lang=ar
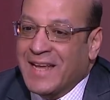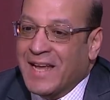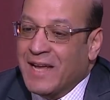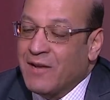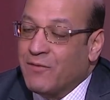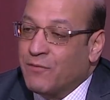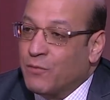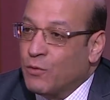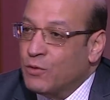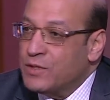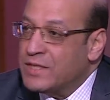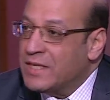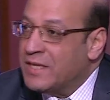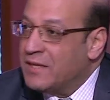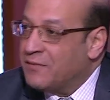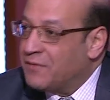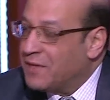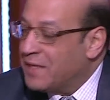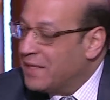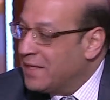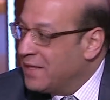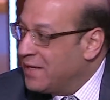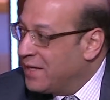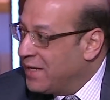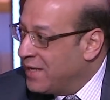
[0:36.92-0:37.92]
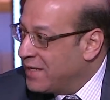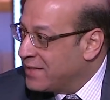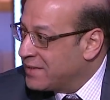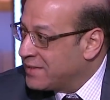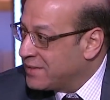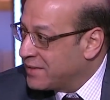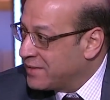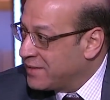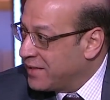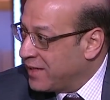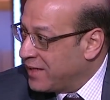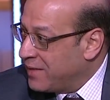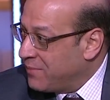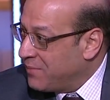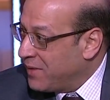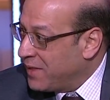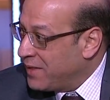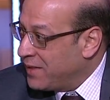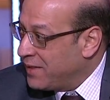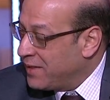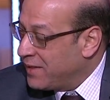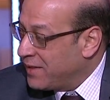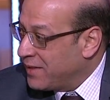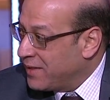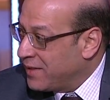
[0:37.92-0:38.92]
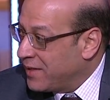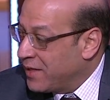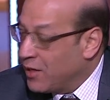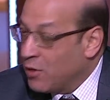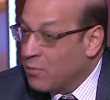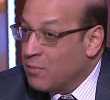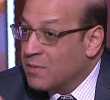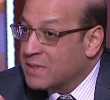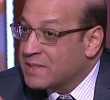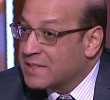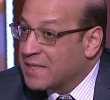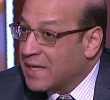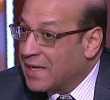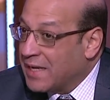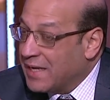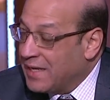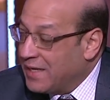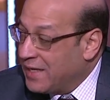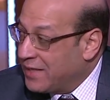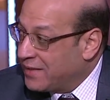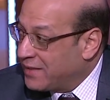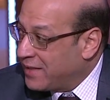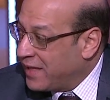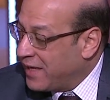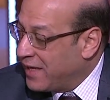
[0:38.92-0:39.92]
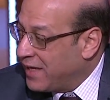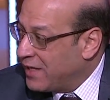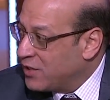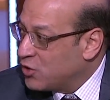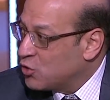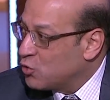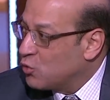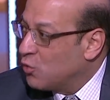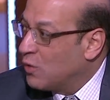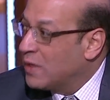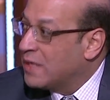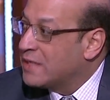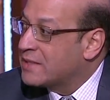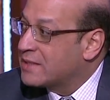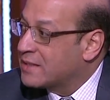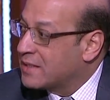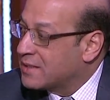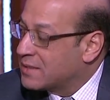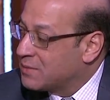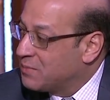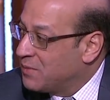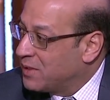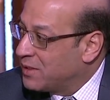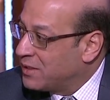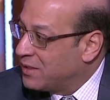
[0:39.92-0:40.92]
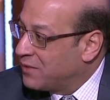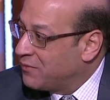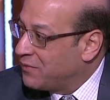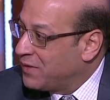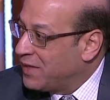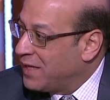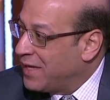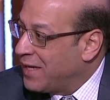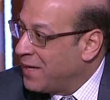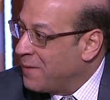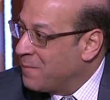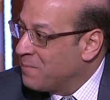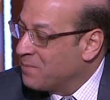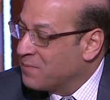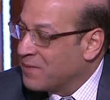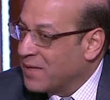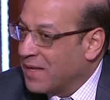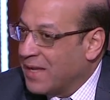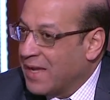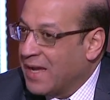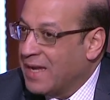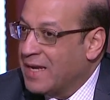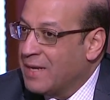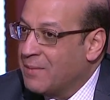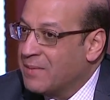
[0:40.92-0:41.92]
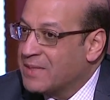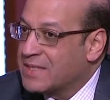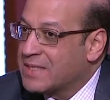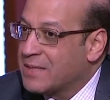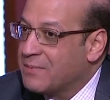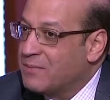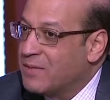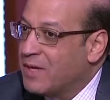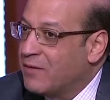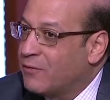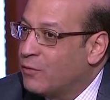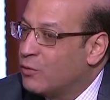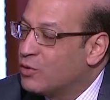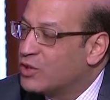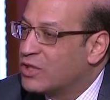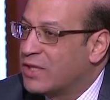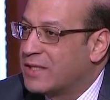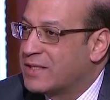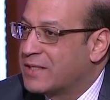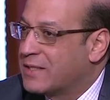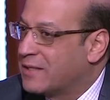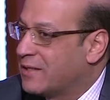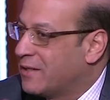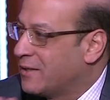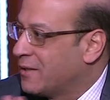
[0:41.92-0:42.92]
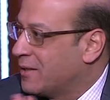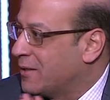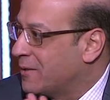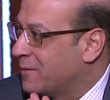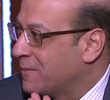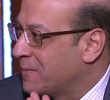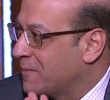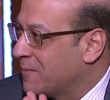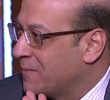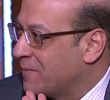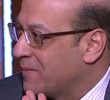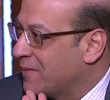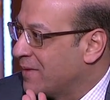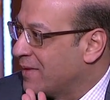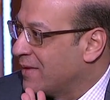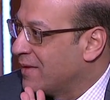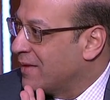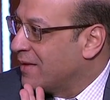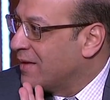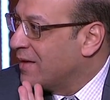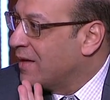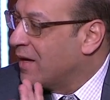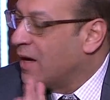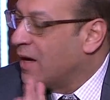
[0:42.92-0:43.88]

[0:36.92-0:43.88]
الفلوس اللي في ايد الناس دايما لو ما استغلتهاش ولا استثمرت فيها انا بسميها فلوس خسرانه خسرانه